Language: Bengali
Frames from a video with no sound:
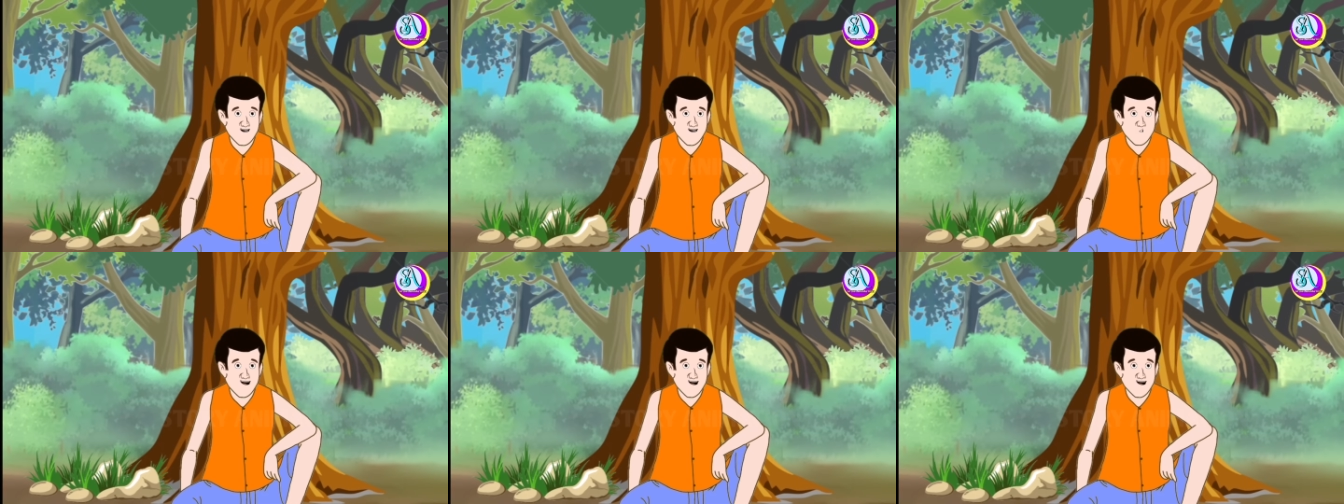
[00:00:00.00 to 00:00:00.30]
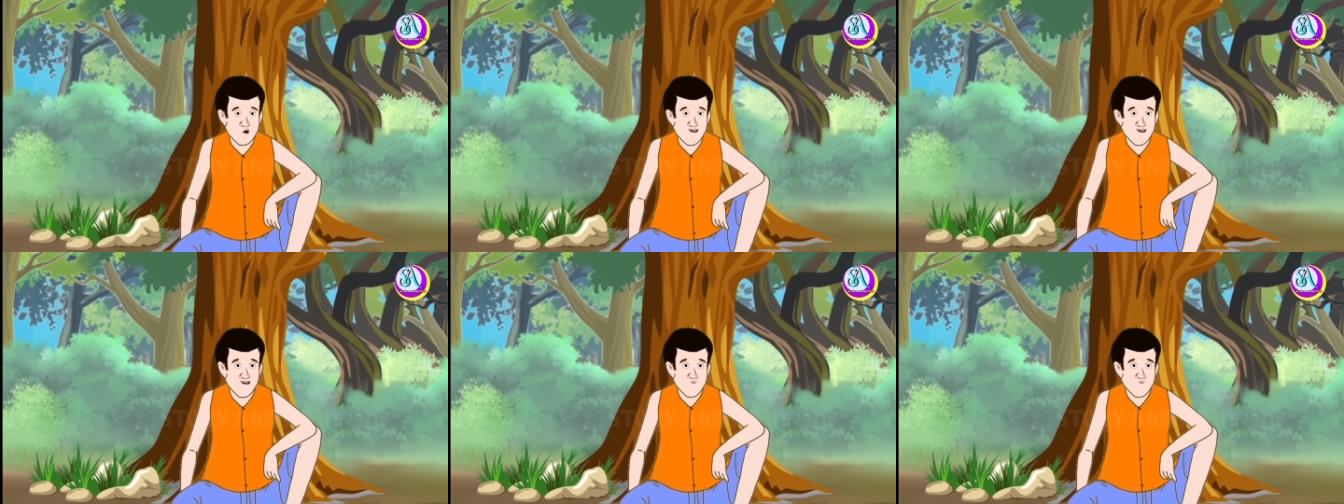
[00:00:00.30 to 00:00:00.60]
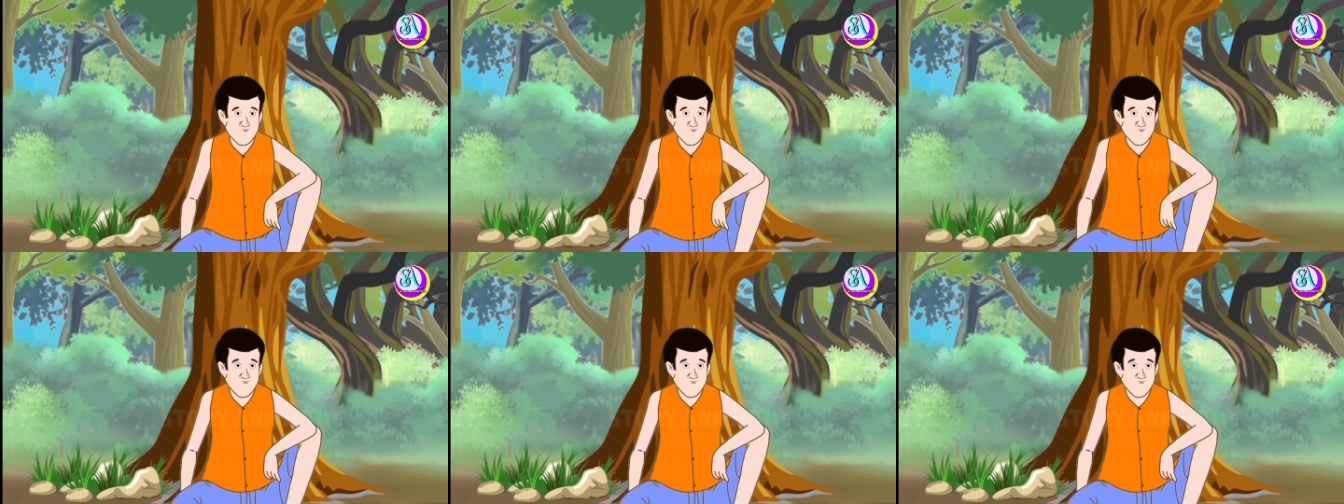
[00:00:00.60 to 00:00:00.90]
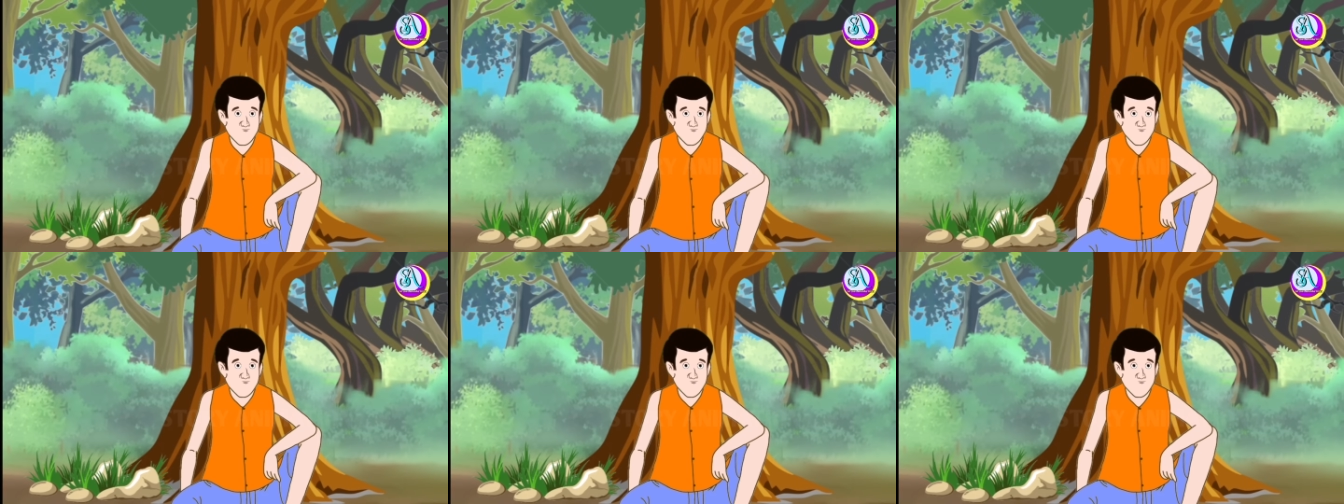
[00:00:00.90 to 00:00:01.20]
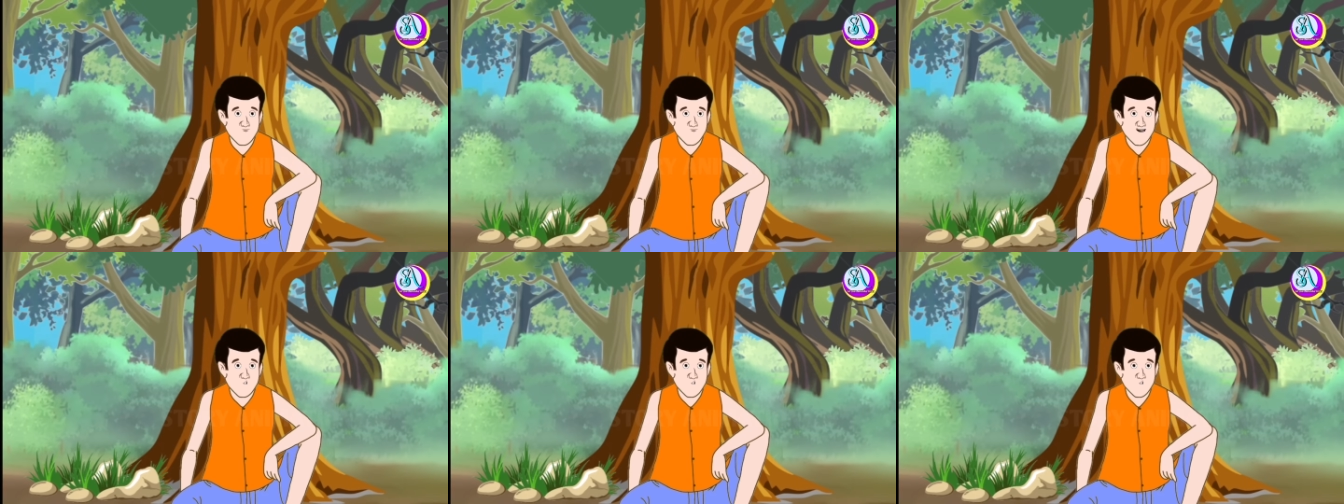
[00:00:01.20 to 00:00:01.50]
আহ
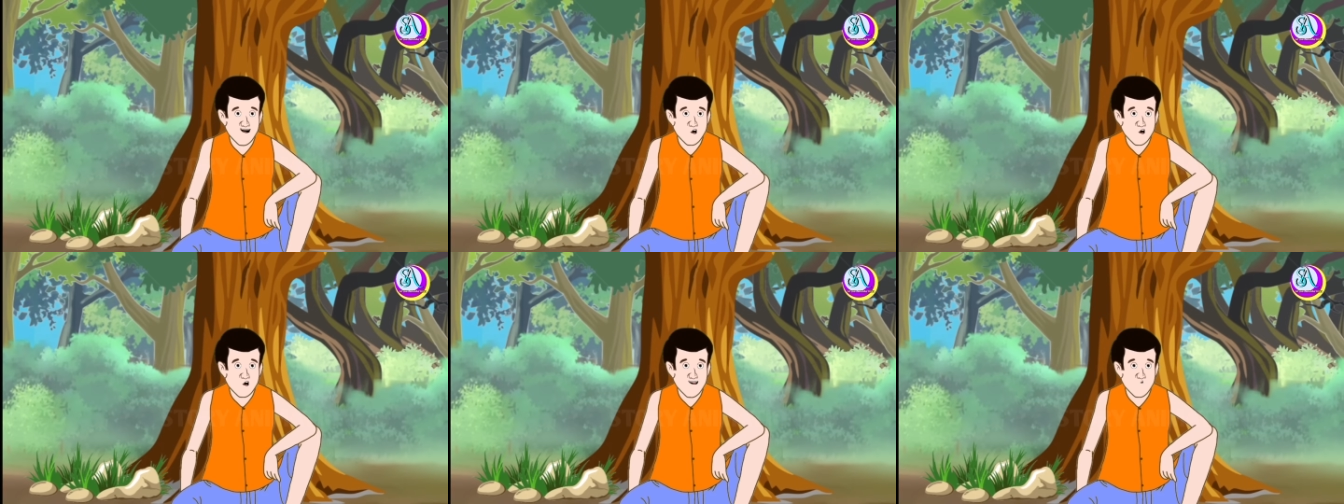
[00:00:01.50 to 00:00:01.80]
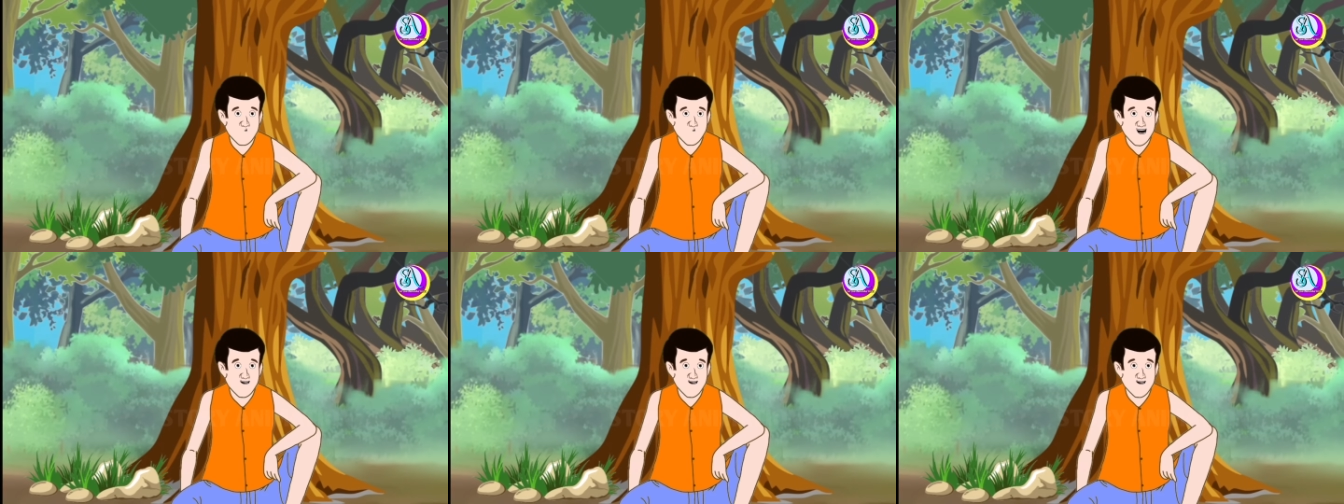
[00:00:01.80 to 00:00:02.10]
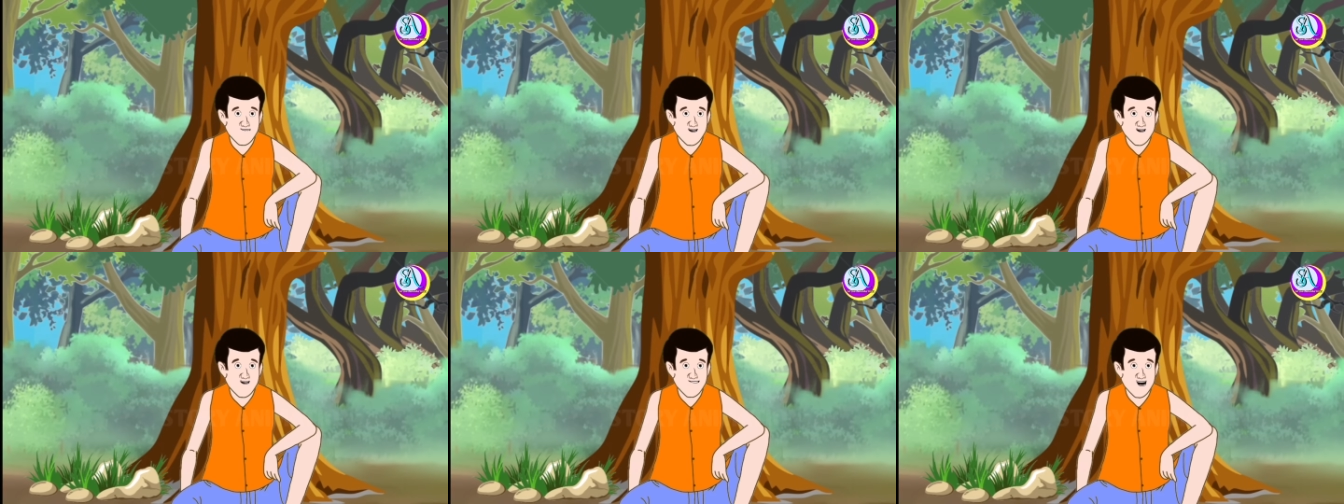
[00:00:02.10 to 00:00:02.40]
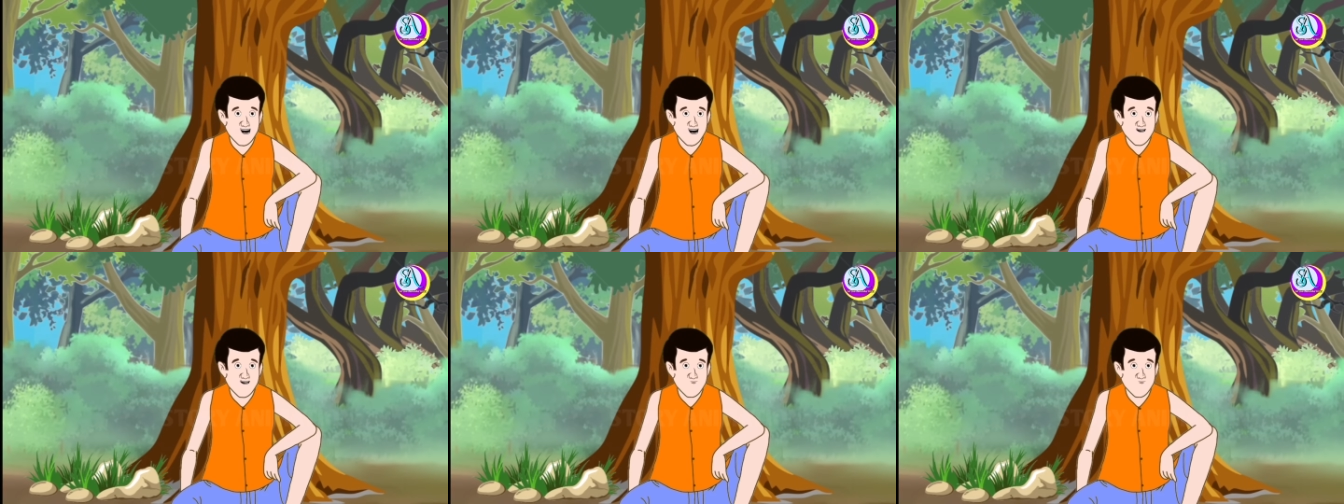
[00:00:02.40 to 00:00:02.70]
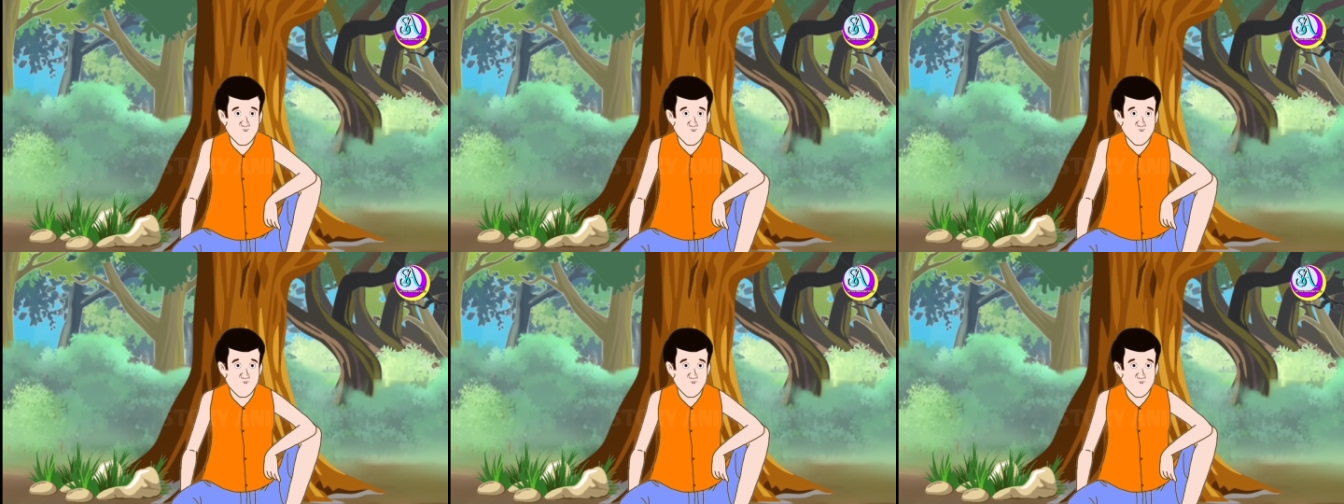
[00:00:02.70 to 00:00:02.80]
খুব ভালো ঘুম হলো